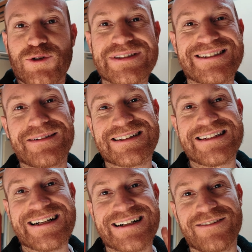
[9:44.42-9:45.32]
Questa
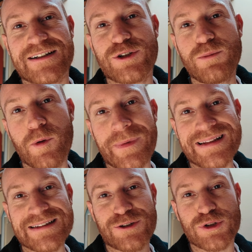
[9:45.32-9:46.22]
mattina è arrivato il
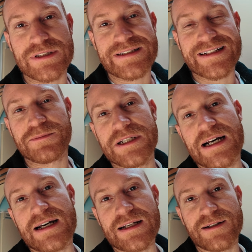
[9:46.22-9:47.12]
momento di
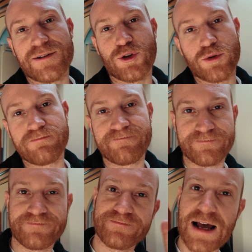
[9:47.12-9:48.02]
terminare o oh
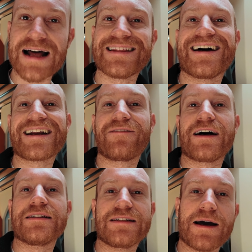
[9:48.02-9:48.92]
andare
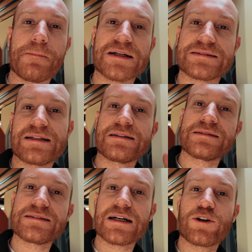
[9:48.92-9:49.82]
avanti
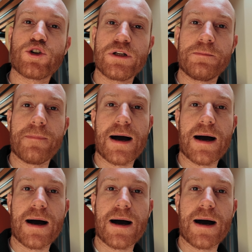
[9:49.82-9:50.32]
abbastanza con il